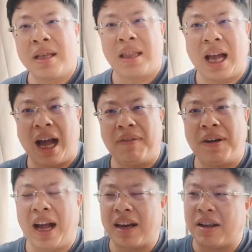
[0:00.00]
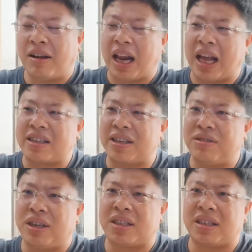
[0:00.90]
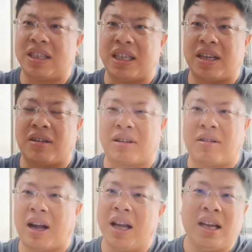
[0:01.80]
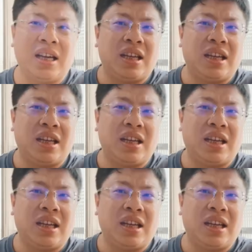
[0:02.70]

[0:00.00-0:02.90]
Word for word: 那阿富汗的话，他神学式的结构的话，